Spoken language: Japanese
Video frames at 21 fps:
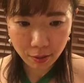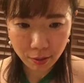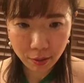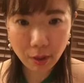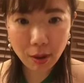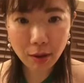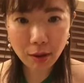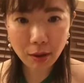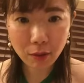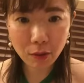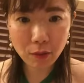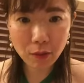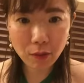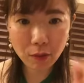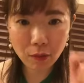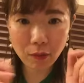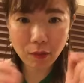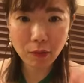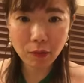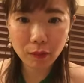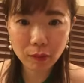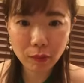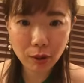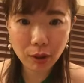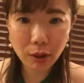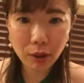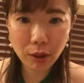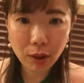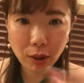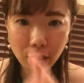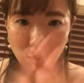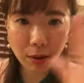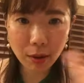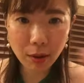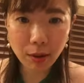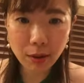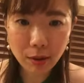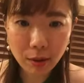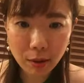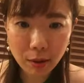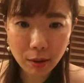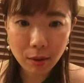なんか今日本当にねなんか
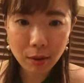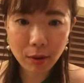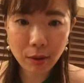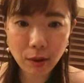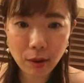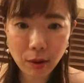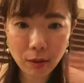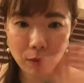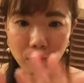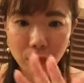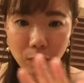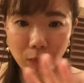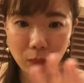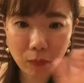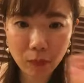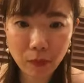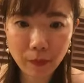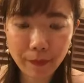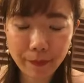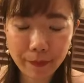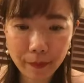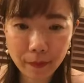えっ、ー、と